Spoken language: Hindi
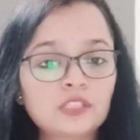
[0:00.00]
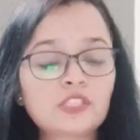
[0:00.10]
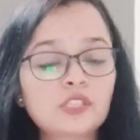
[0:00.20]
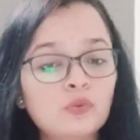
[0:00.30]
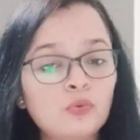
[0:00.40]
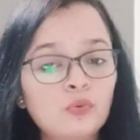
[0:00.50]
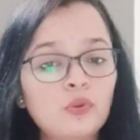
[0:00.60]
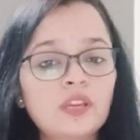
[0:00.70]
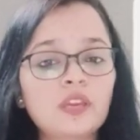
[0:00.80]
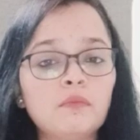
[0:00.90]
जैसे
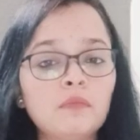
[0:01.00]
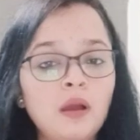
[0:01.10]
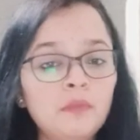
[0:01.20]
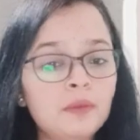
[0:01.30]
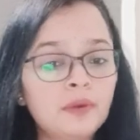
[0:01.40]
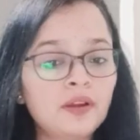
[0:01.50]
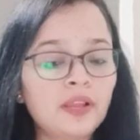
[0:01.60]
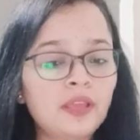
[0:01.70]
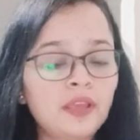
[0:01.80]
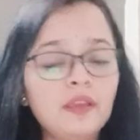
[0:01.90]
कोरोना के मामले बढ़
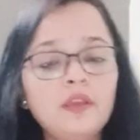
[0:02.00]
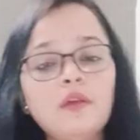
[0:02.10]
रहे हैं